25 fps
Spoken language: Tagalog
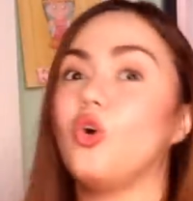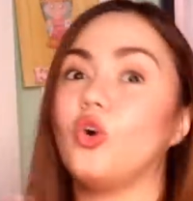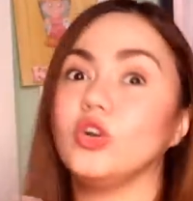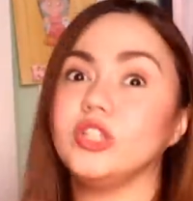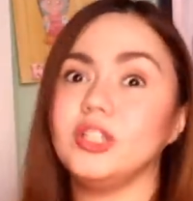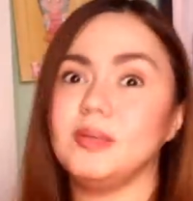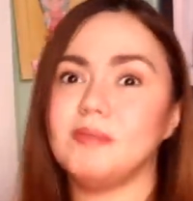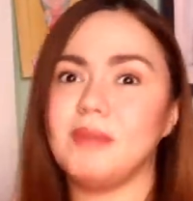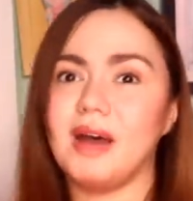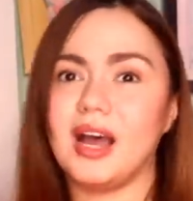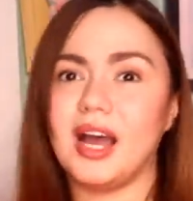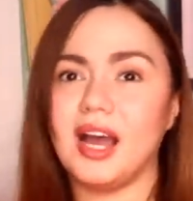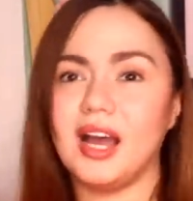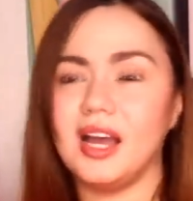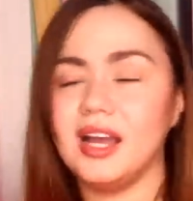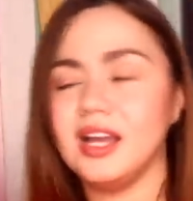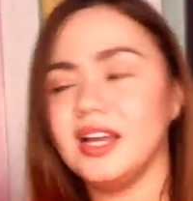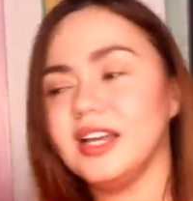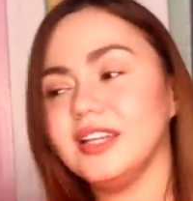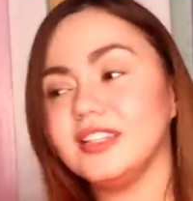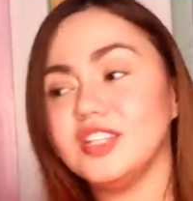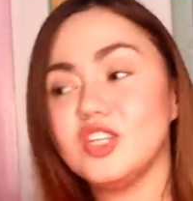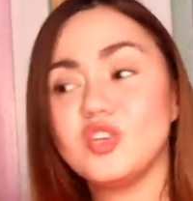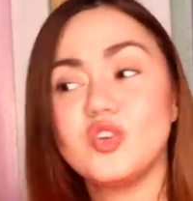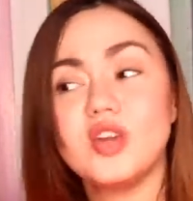O, diba?
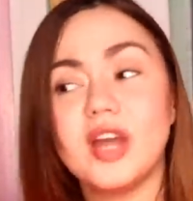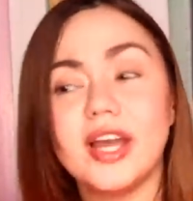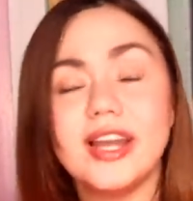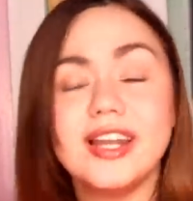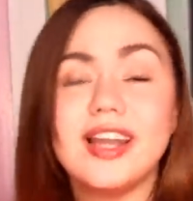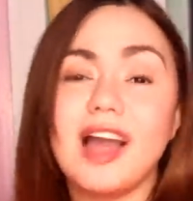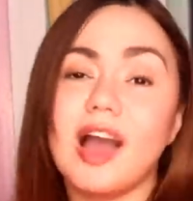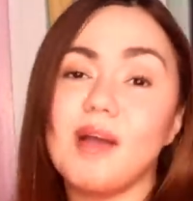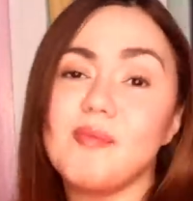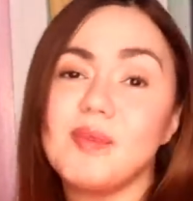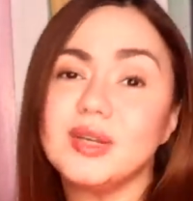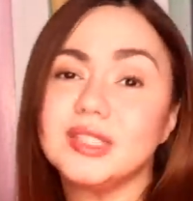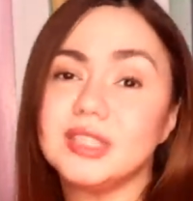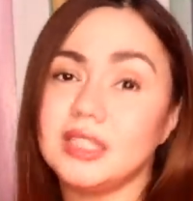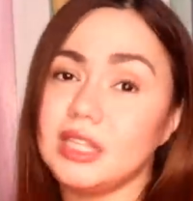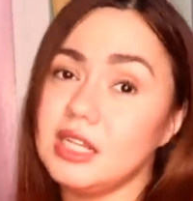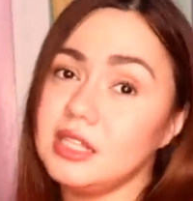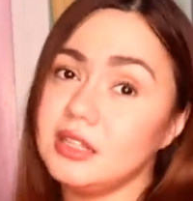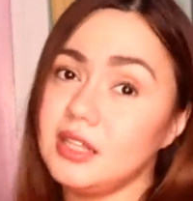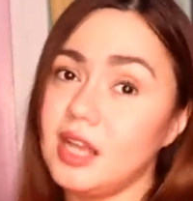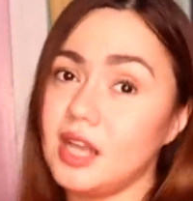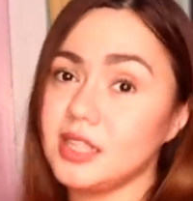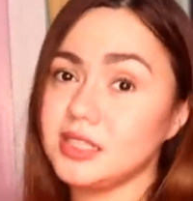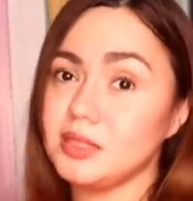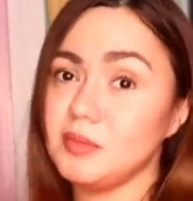Hindi nyo na kailangan
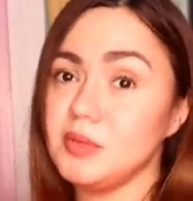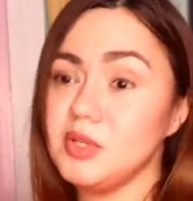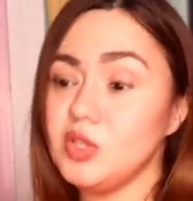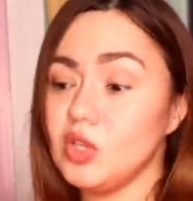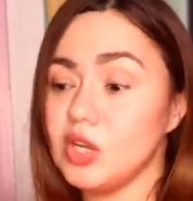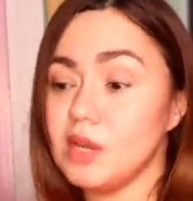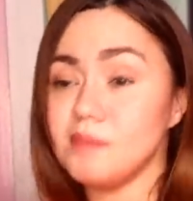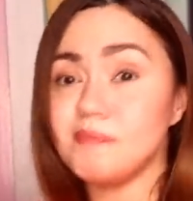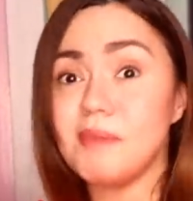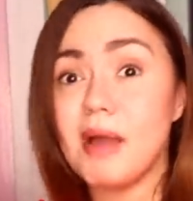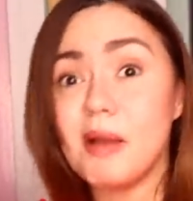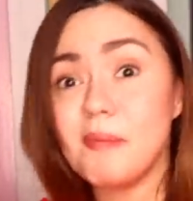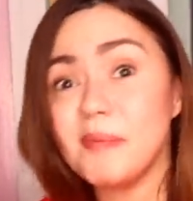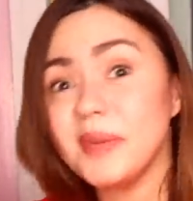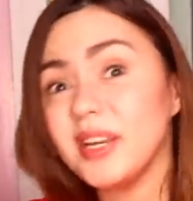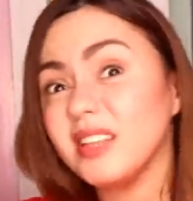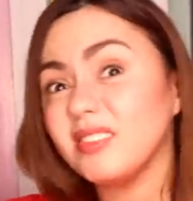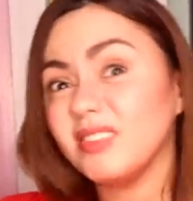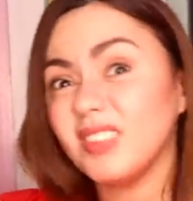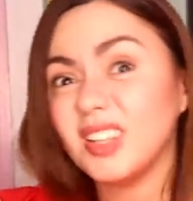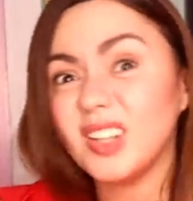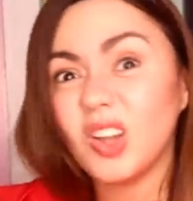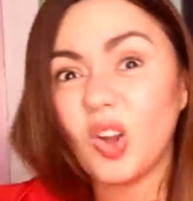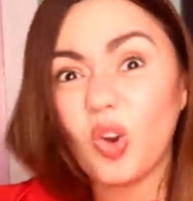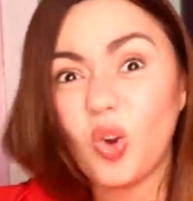magsalita. Sabihin nyo lang,
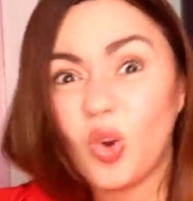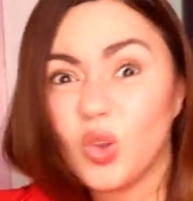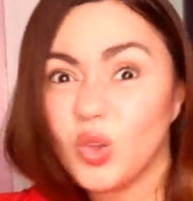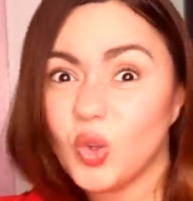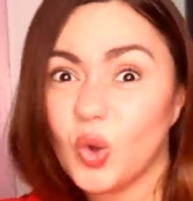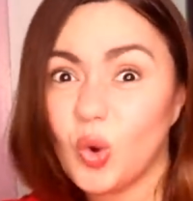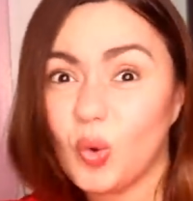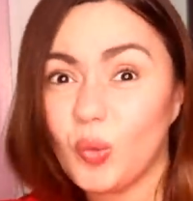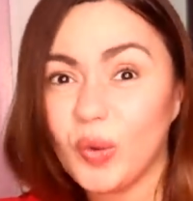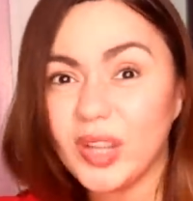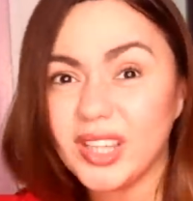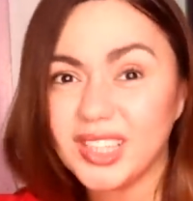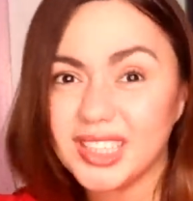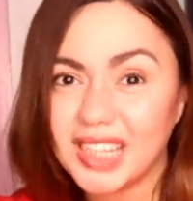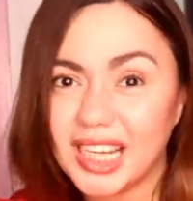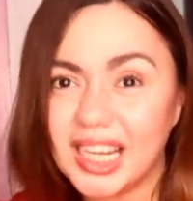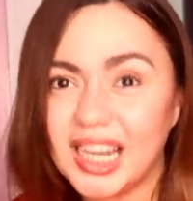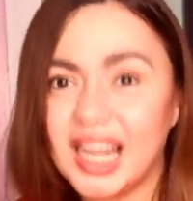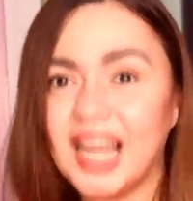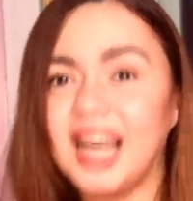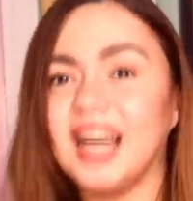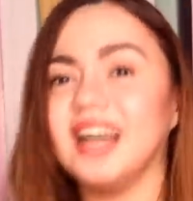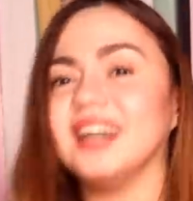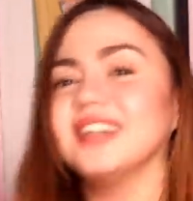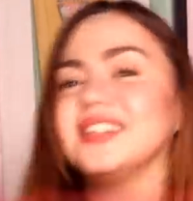papayat din ako, no? Wait ka
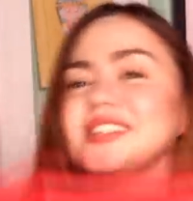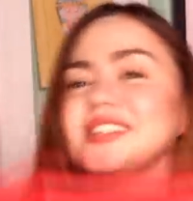lang.